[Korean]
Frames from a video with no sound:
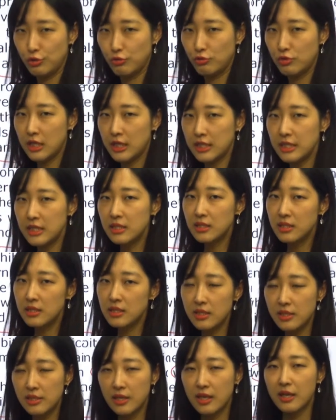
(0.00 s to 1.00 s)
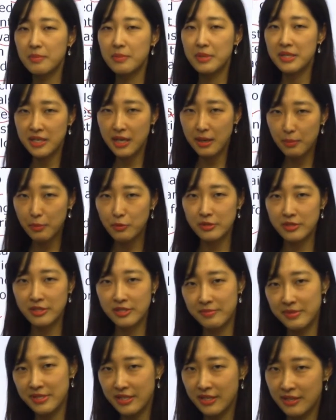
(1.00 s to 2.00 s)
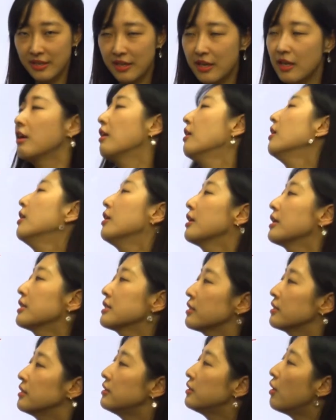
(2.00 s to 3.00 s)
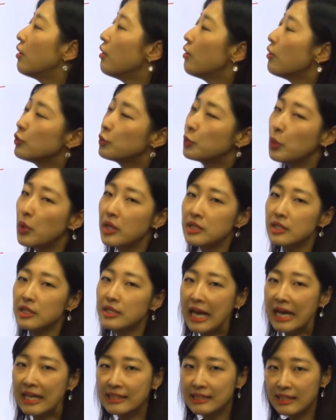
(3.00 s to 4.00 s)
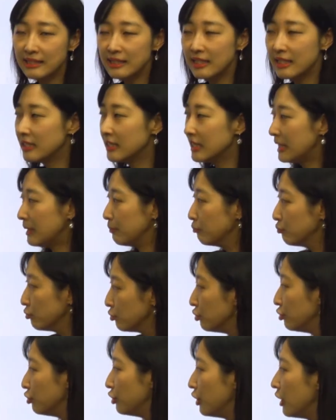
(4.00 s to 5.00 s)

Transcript: 우리가 신진대사가 메타볼리즘이잖아요. 그래서 그런 걸 통해서 양산되는 이 물,